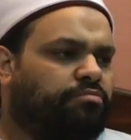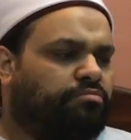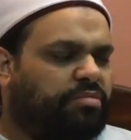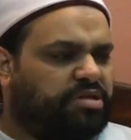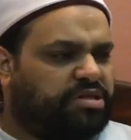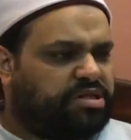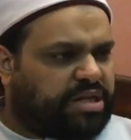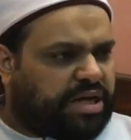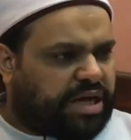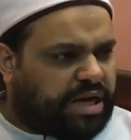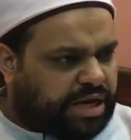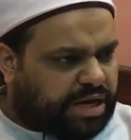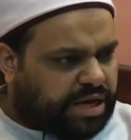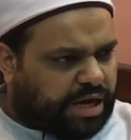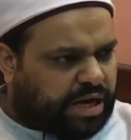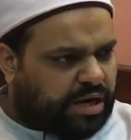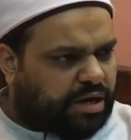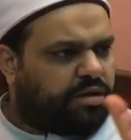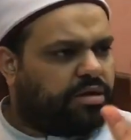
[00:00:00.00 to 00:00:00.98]
من
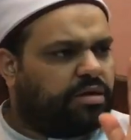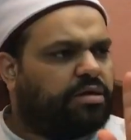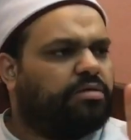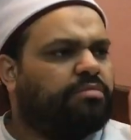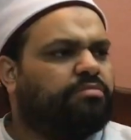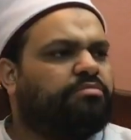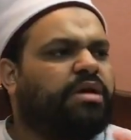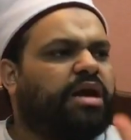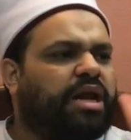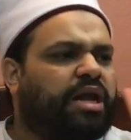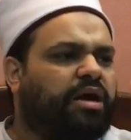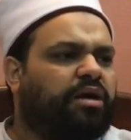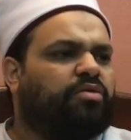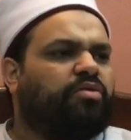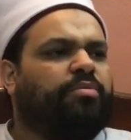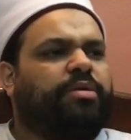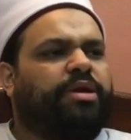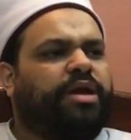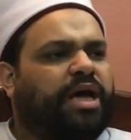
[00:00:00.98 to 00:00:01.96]
سلك
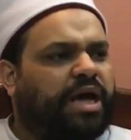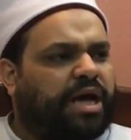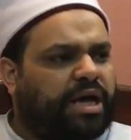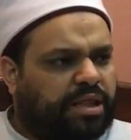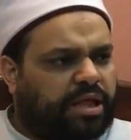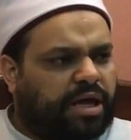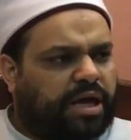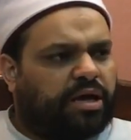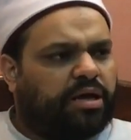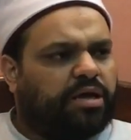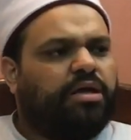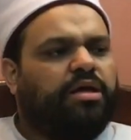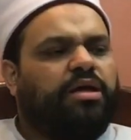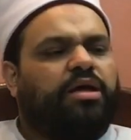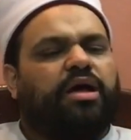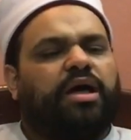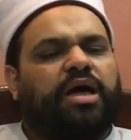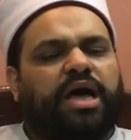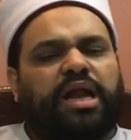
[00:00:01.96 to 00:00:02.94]
ملك ومن حاد
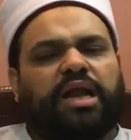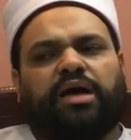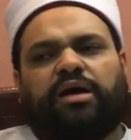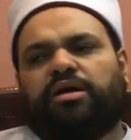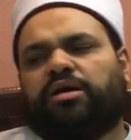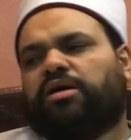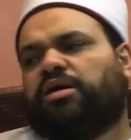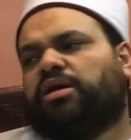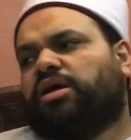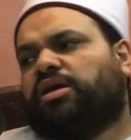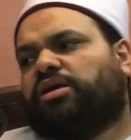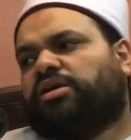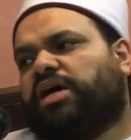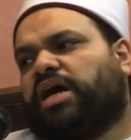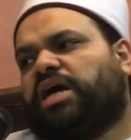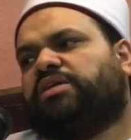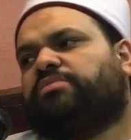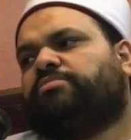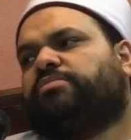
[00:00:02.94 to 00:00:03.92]
هلك
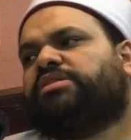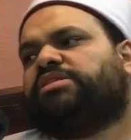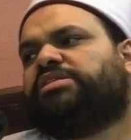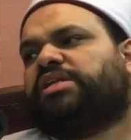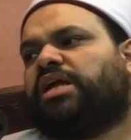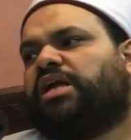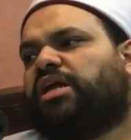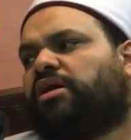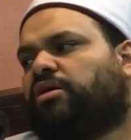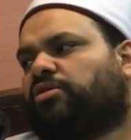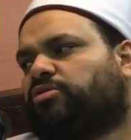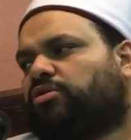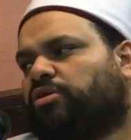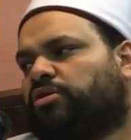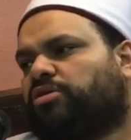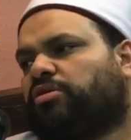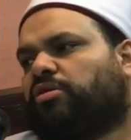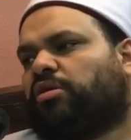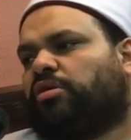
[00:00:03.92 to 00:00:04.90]
يعني من سلك
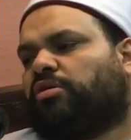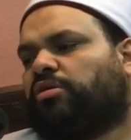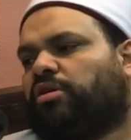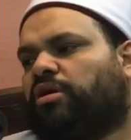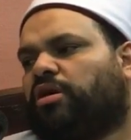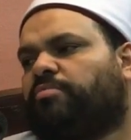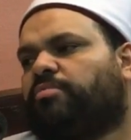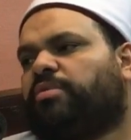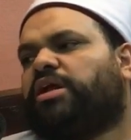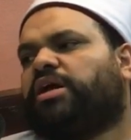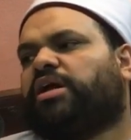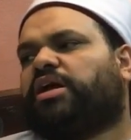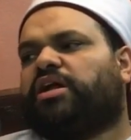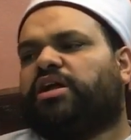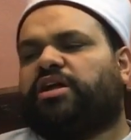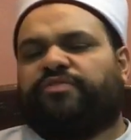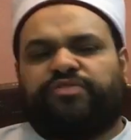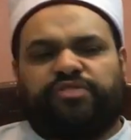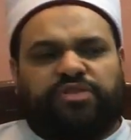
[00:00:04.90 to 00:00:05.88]
طريق الله ملك
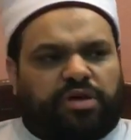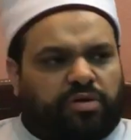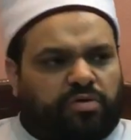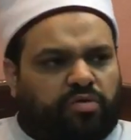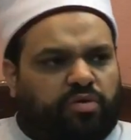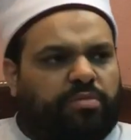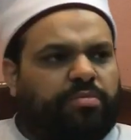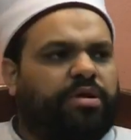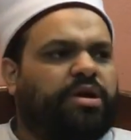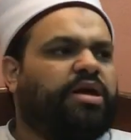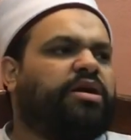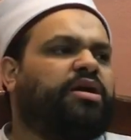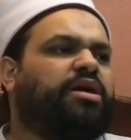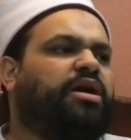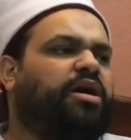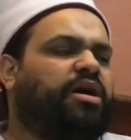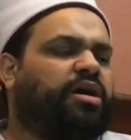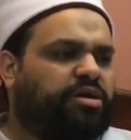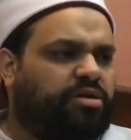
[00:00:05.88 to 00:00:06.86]
نفسه وملك
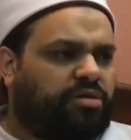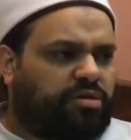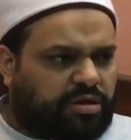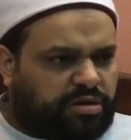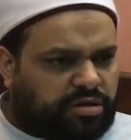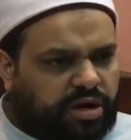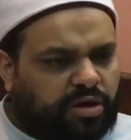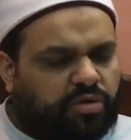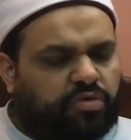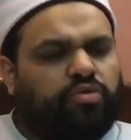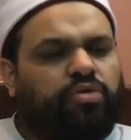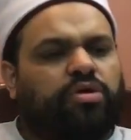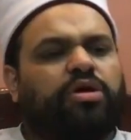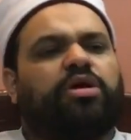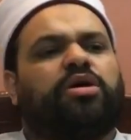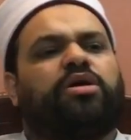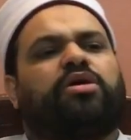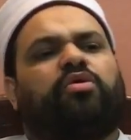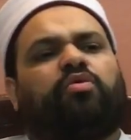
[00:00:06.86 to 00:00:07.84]
آخرته
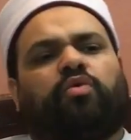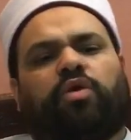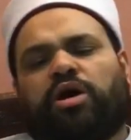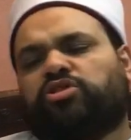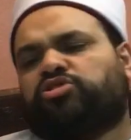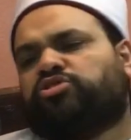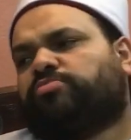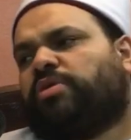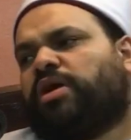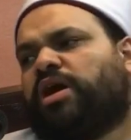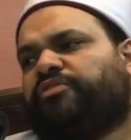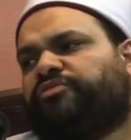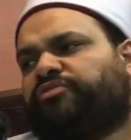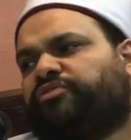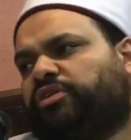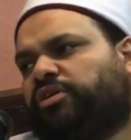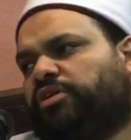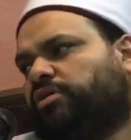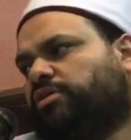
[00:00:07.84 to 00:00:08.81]
وأصبح
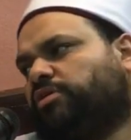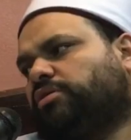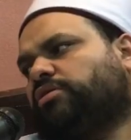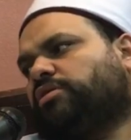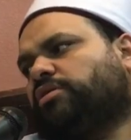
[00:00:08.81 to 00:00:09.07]
في